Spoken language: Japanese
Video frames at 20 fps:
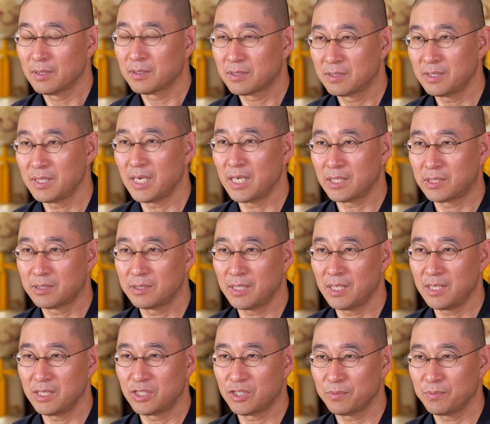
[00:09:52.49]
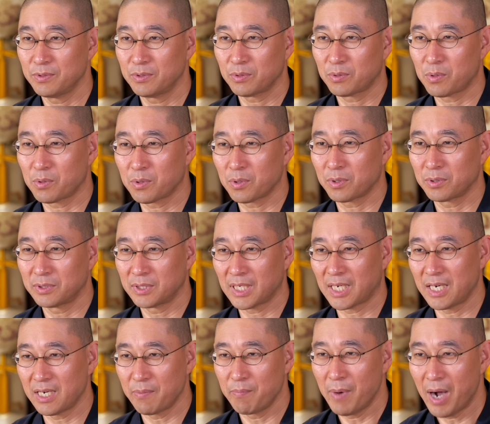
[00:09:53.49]
常に常に自分の心の
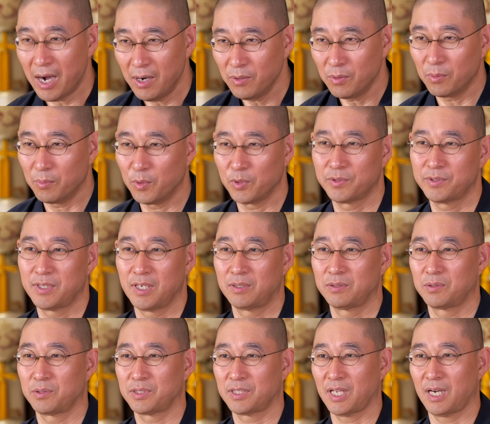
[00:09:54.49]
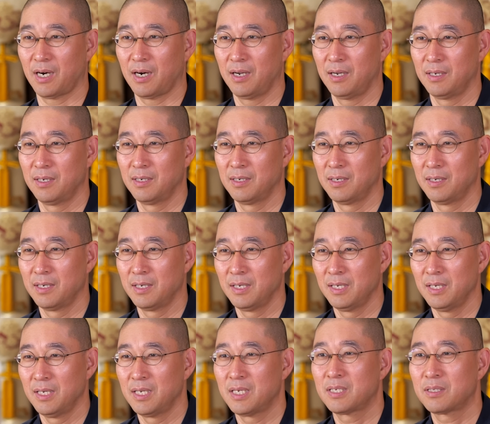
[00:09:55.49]
中に満を持っているとしたら
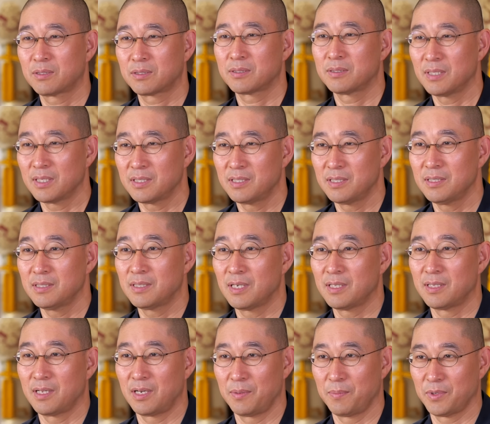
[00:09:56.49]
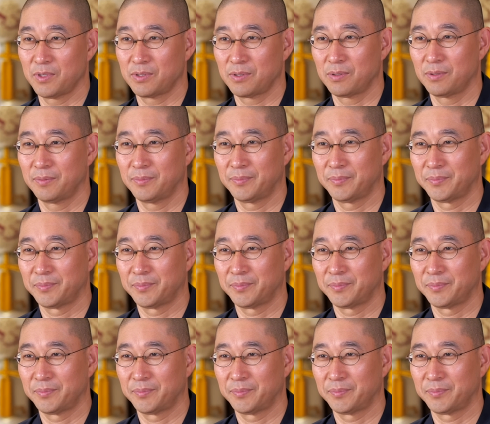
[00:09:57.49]
卑屈な人生になりますよ。